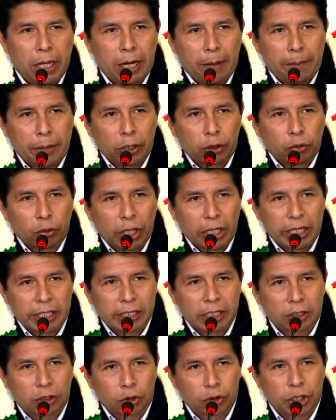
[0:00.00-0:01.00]
para
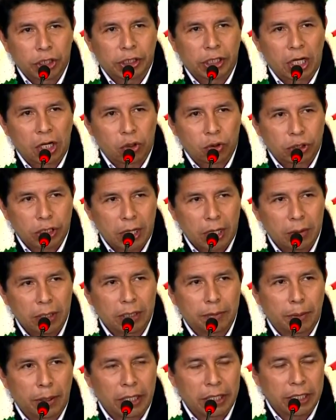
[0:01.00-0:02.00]
aperturar estas trochas
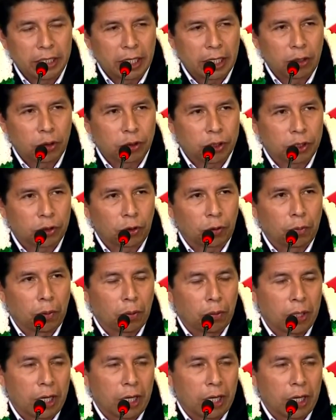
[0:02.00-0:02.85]
carrozables para llegar a los centros